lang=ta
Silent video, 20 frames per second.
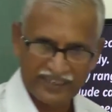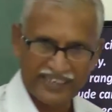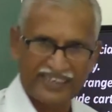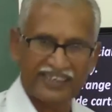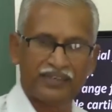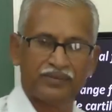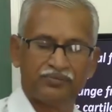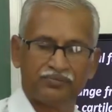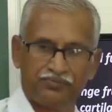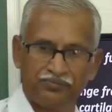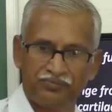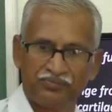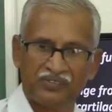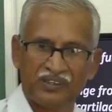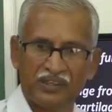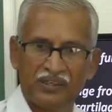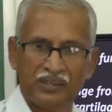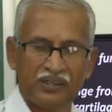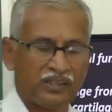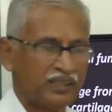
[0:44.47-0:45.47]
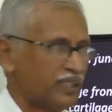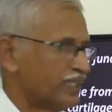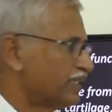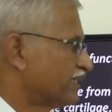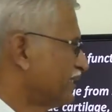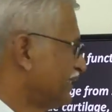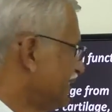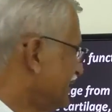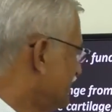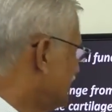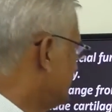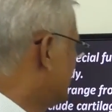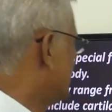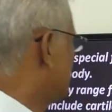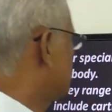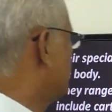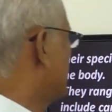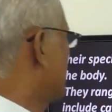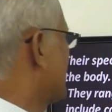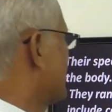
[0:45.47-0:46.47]
வேலை லிங்க்
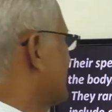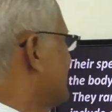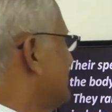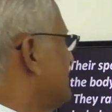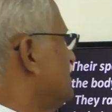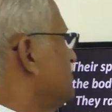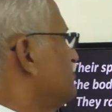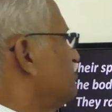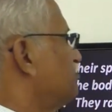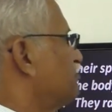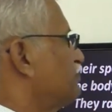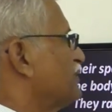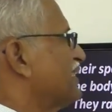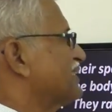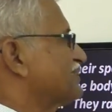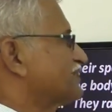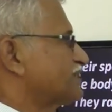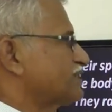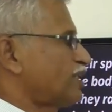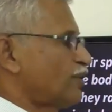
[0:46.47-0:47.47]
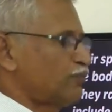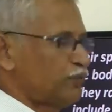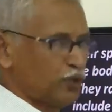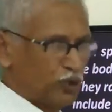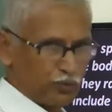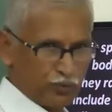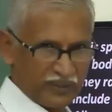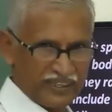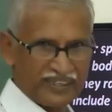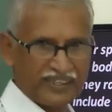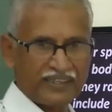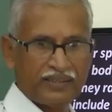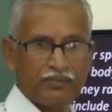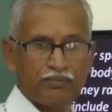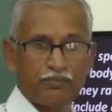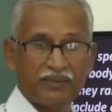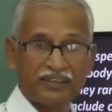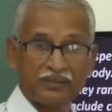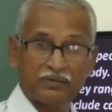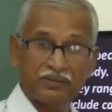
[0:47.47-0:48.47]
பண்ணுறது ப்ளஸ் சப்போர்ட் பண்ணுறது
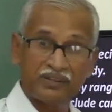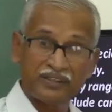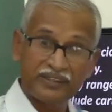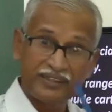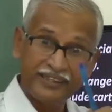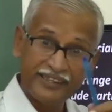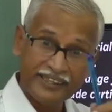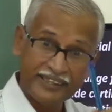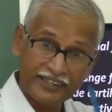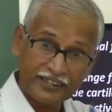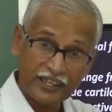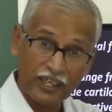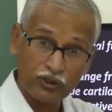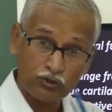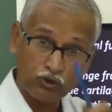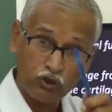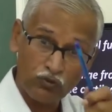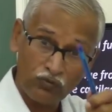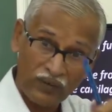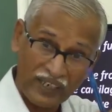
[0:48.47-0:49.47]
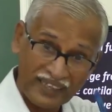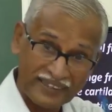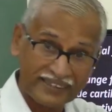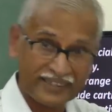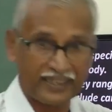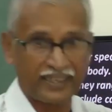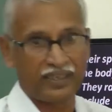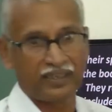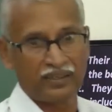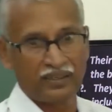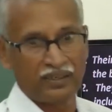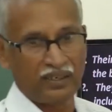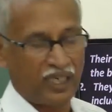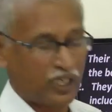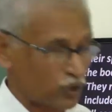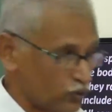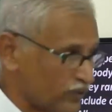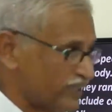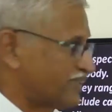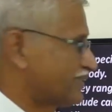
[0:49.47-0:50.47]
பட் இட் இஸ் ஆல்சோ ஃபங்க்ஷனல்
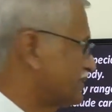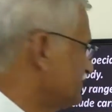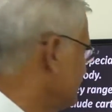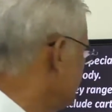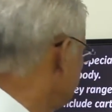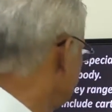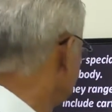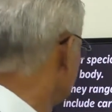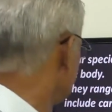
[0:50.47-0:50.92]
அதுவும் இருக்குது